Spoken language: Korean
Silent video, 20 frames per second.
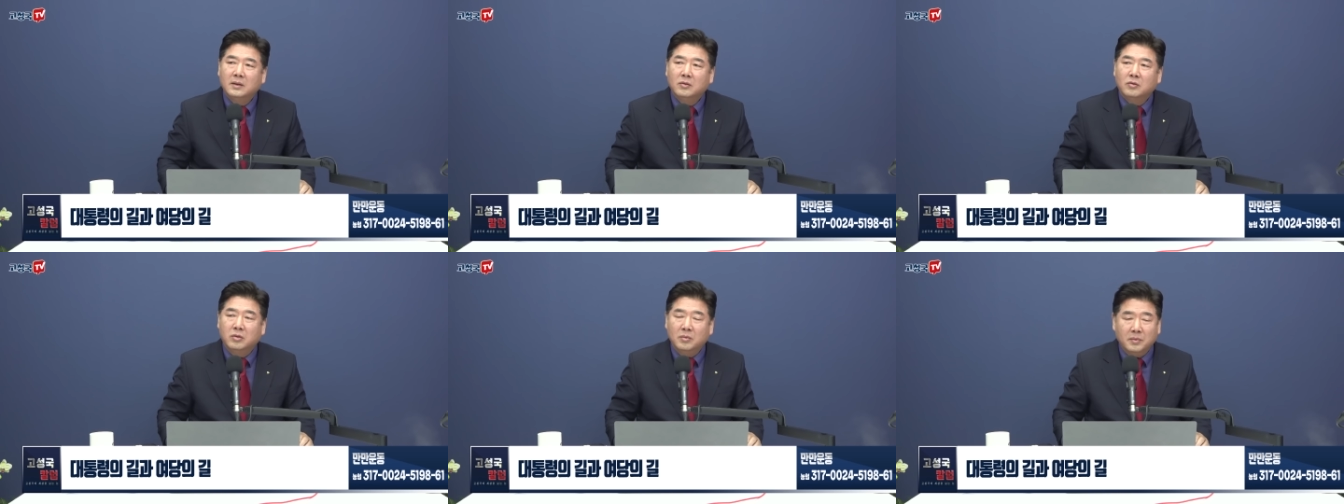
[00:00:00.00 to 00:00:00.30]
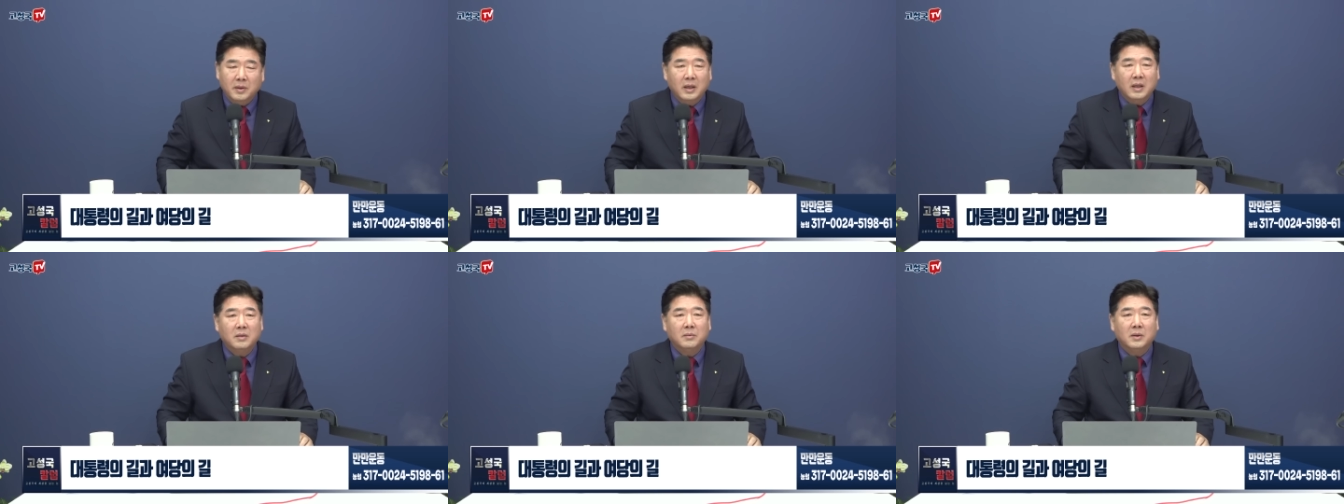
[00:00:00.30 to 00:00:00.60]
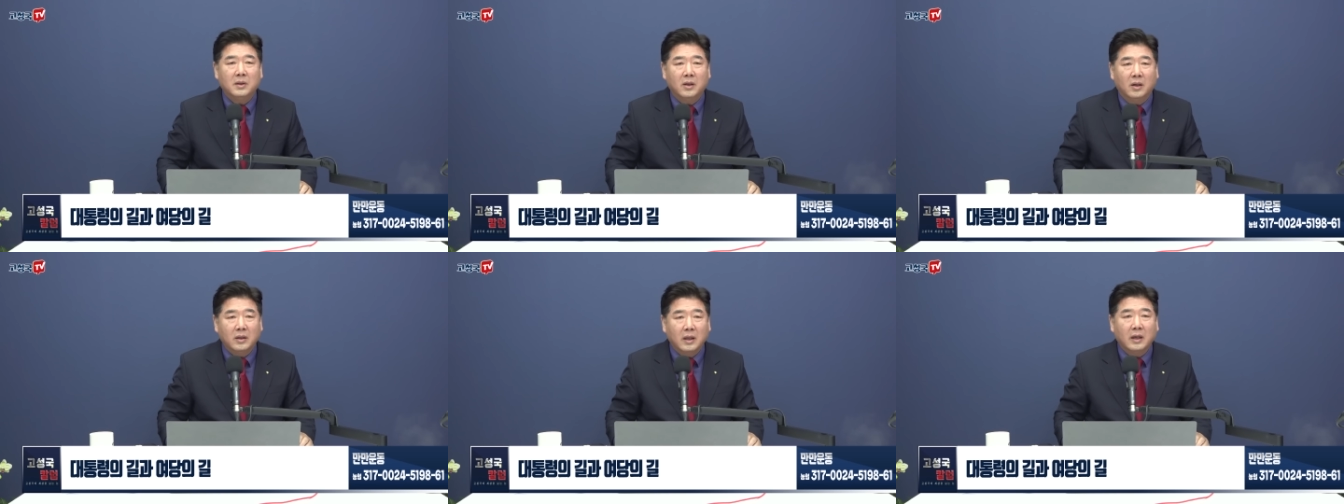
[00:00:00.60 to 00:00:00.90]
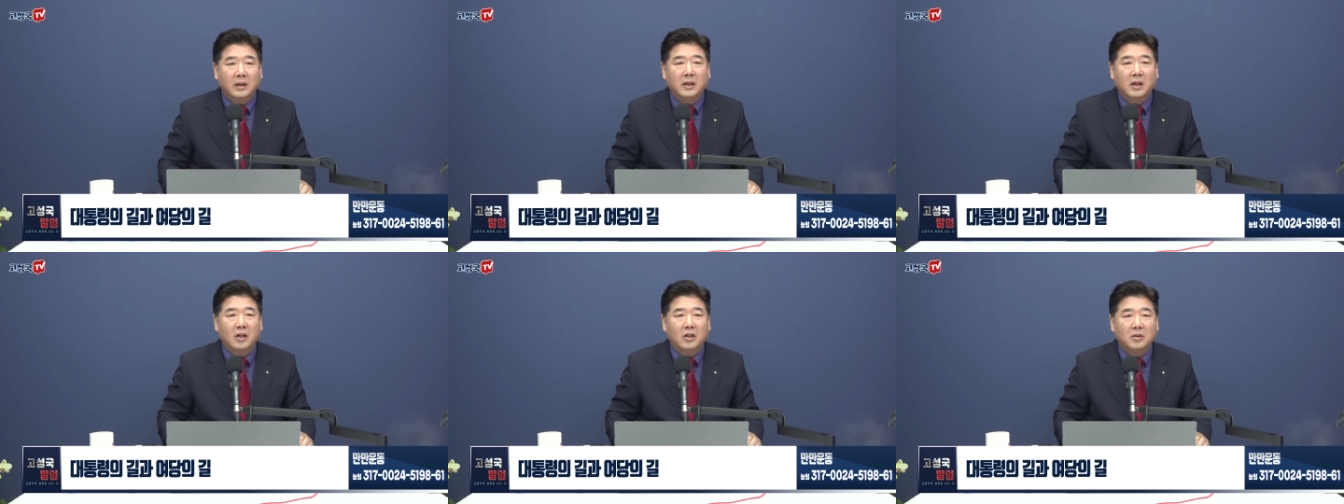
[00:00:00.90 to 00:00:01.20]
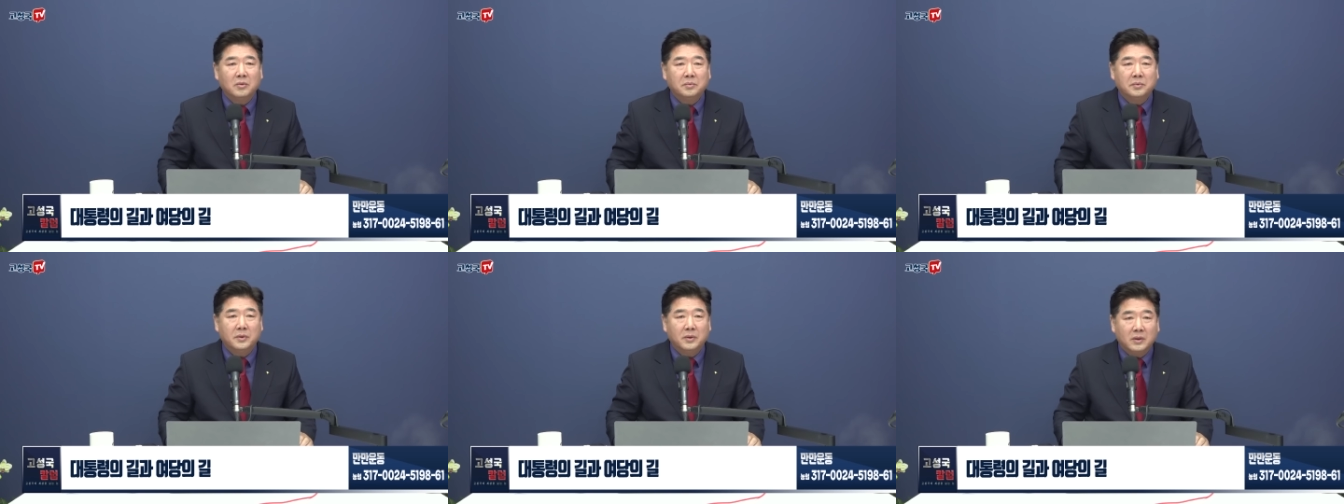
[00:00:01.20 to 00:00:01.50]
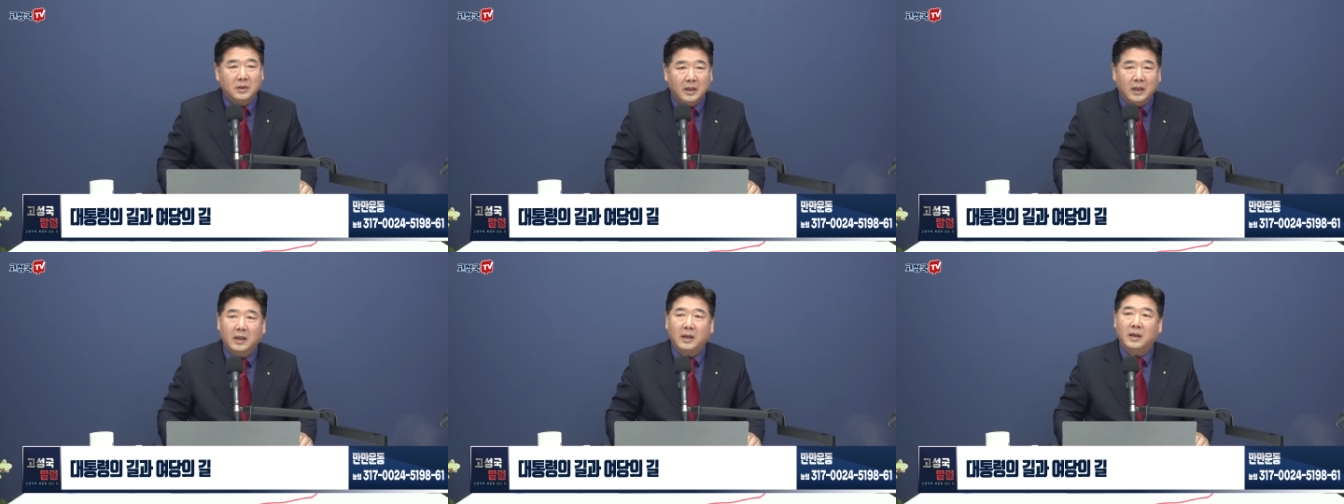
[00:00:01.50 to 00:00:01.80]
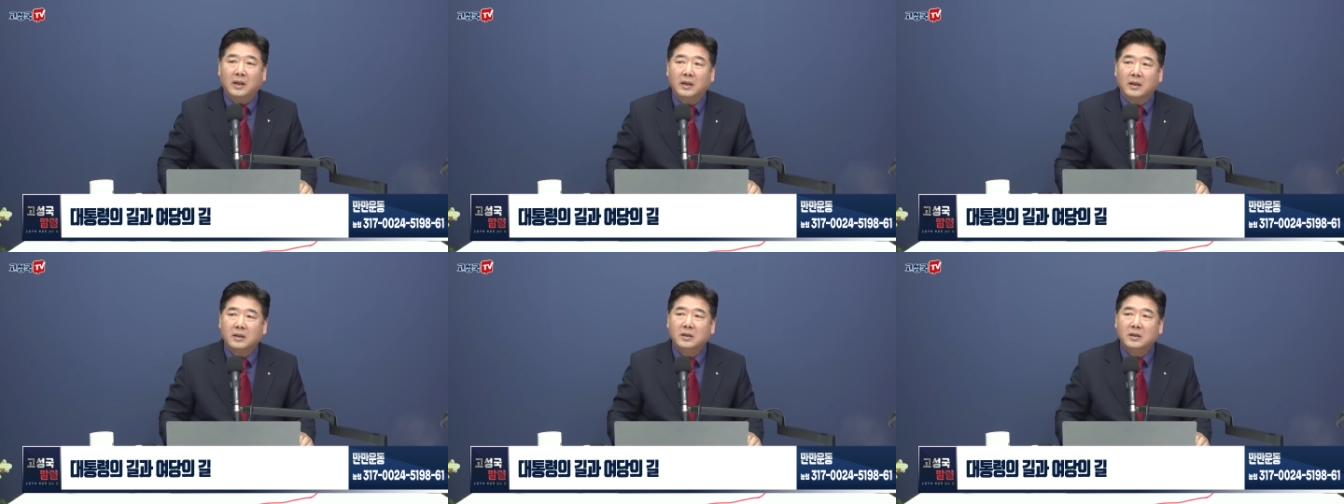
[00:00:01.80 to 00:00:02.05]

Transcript: 국민의힘을 여당이라고 부를 때